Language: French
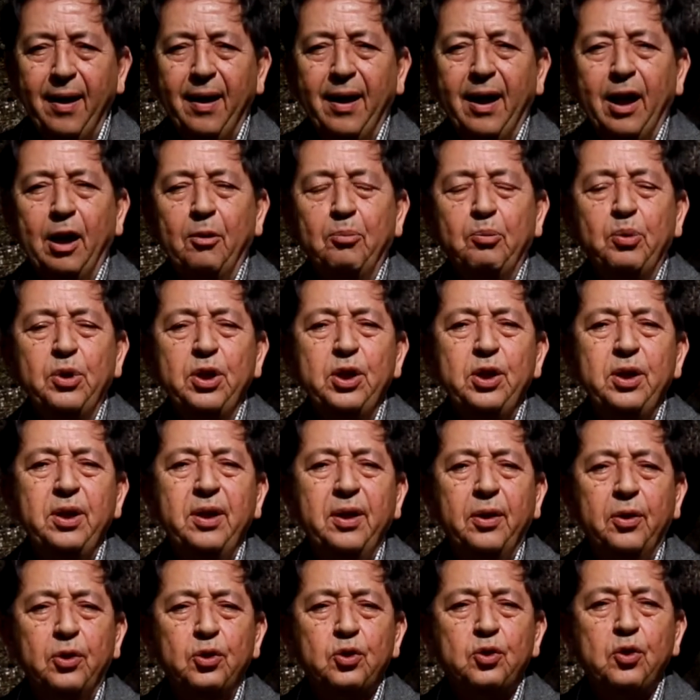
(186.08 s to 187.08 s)
Et puis,
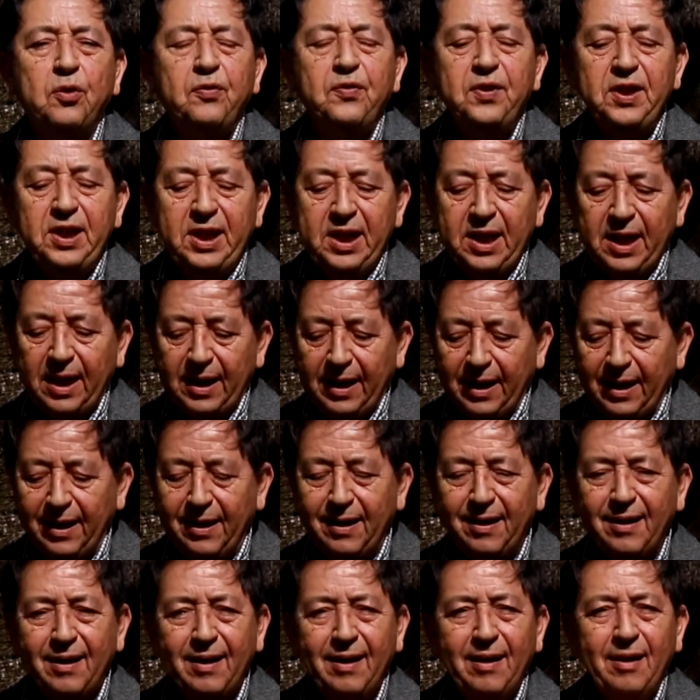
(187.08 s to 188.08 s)
je finirai
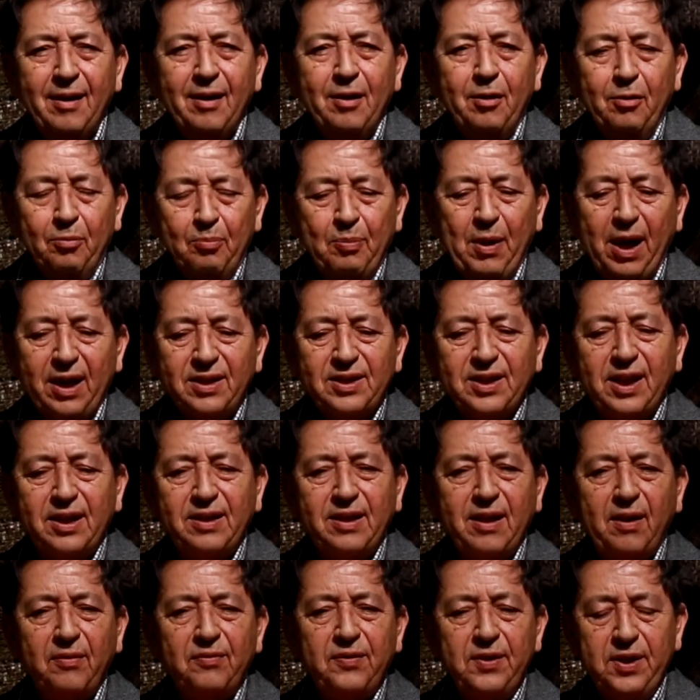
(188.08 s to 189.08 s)
par
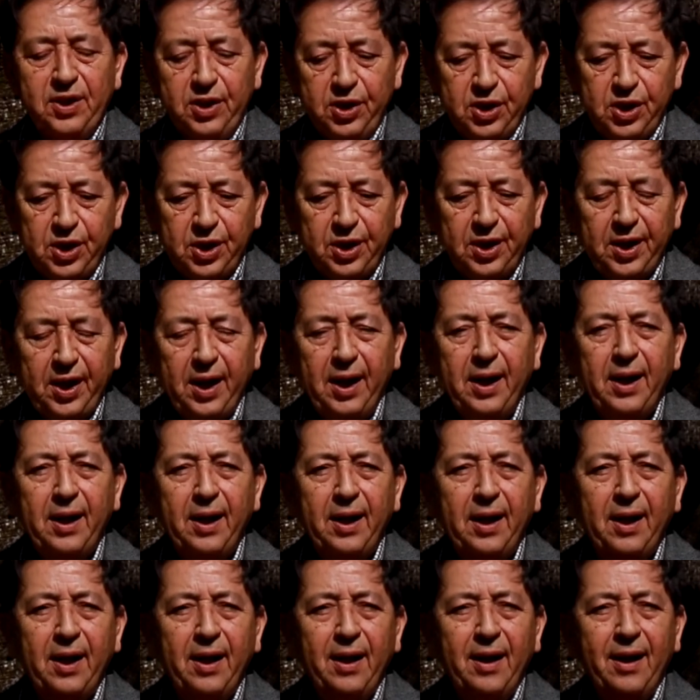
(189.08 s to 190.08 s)
cette affiche
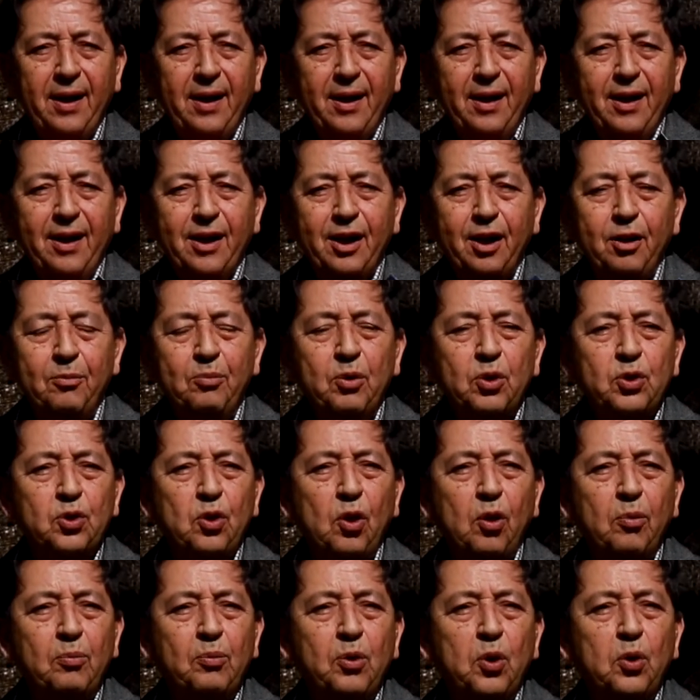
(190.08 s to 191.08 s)
qui me
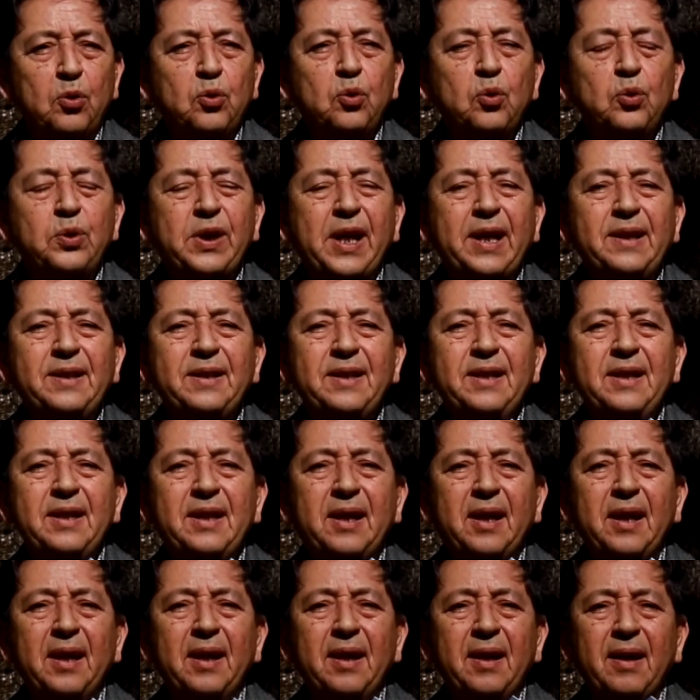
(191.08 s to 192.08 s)
semble tout
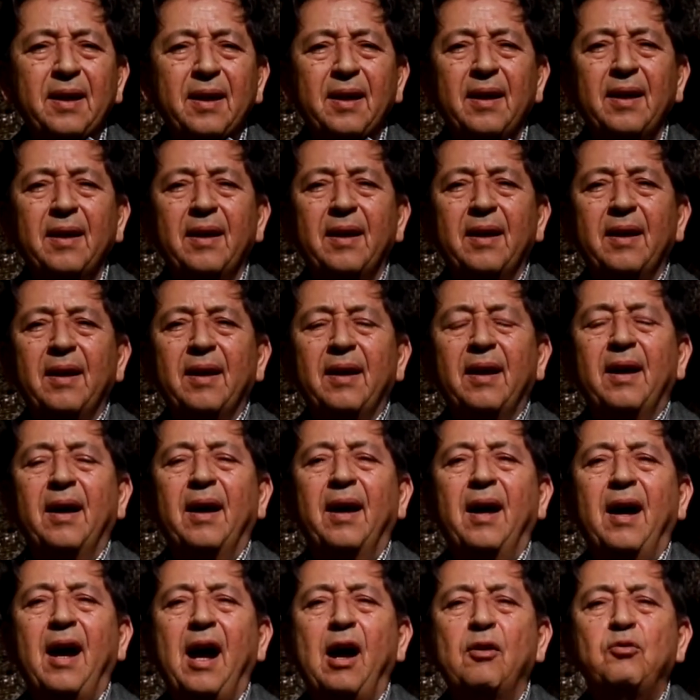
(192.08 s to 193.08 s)
indiqué
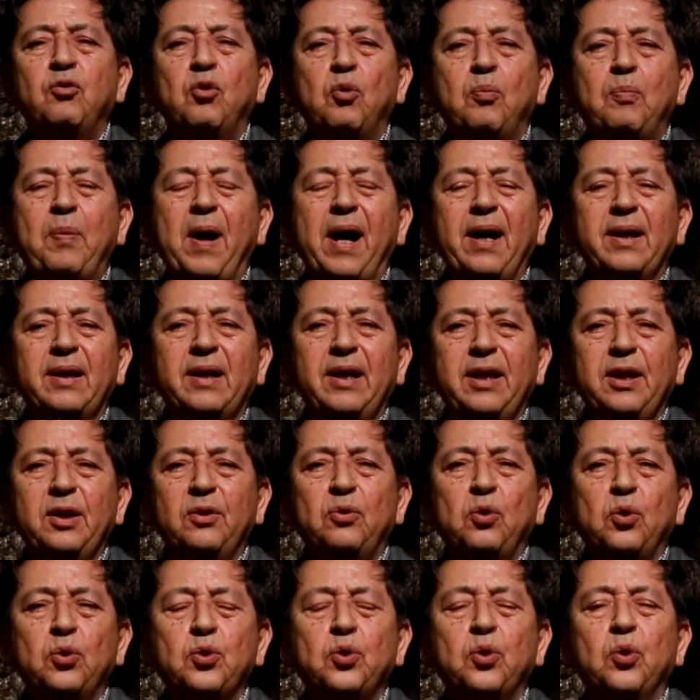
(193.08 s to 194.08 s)
à vous parler
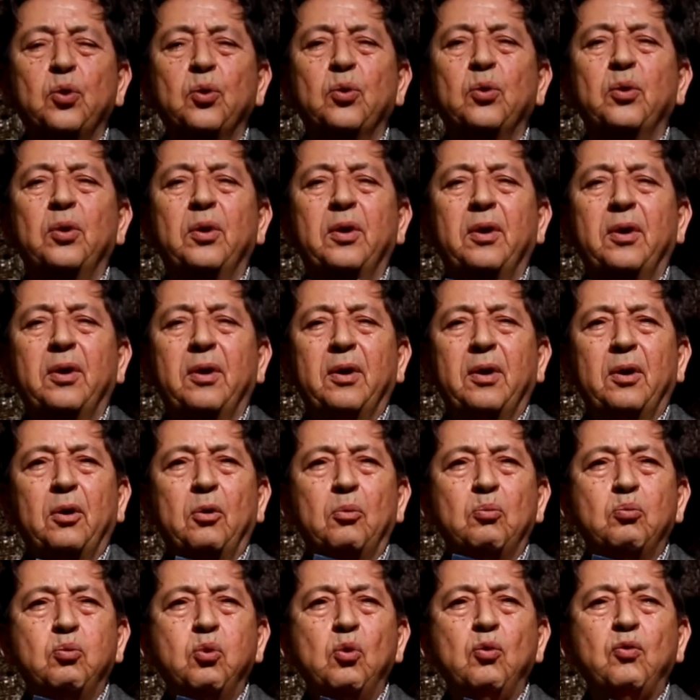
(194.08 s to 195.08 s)
de ce
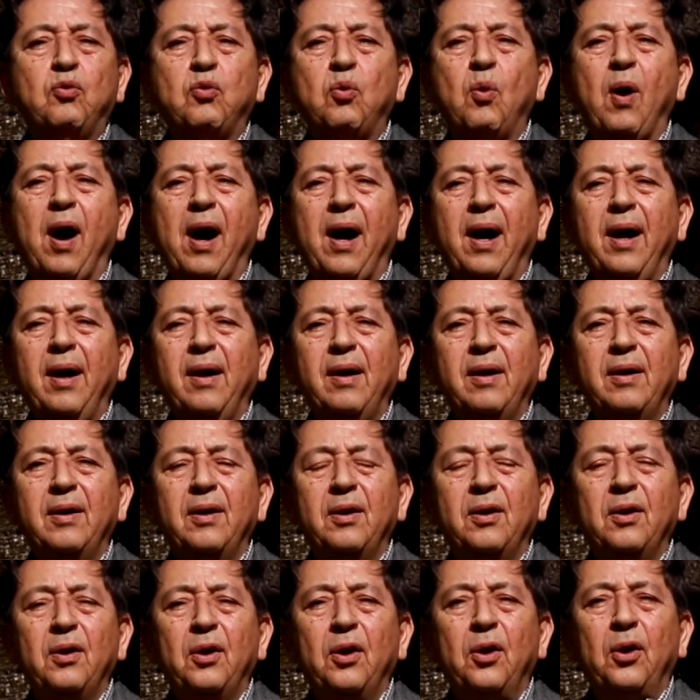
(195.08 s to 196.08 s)
pouvoir,
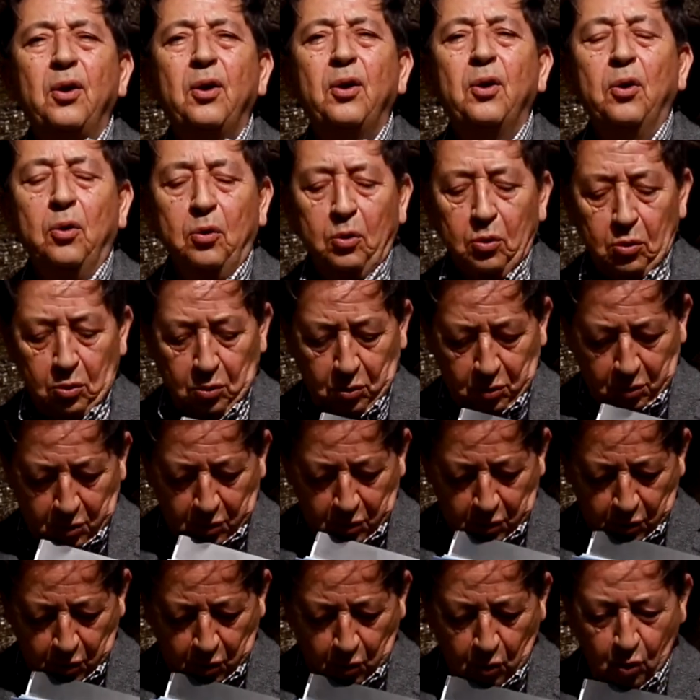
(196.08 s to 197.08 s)

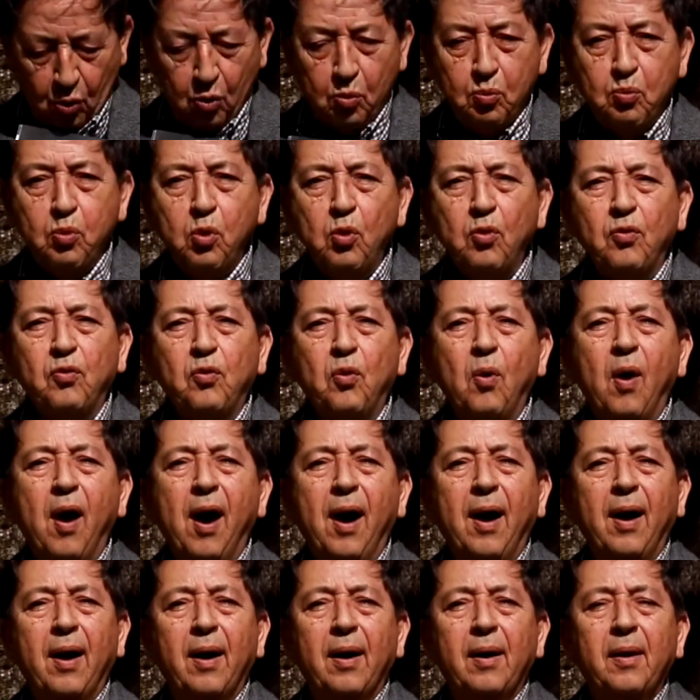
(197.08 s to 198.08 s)
le
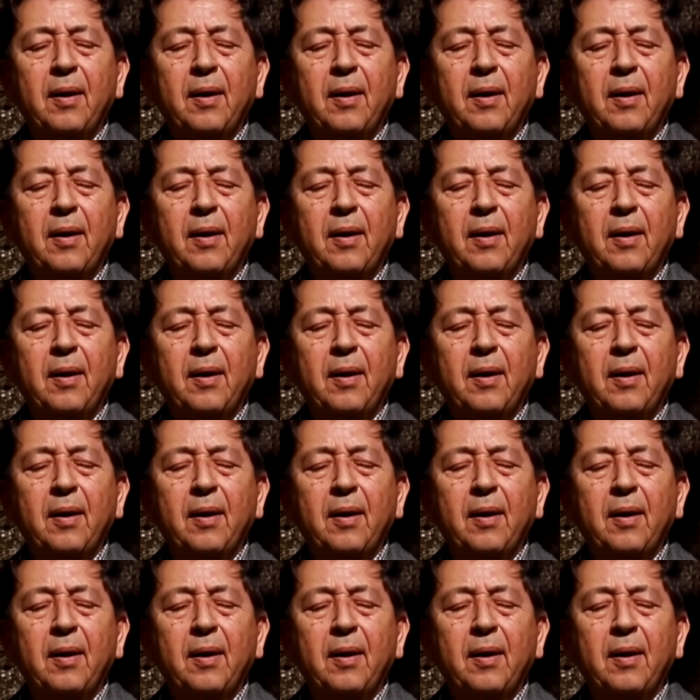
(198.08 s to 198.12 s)
pouvoir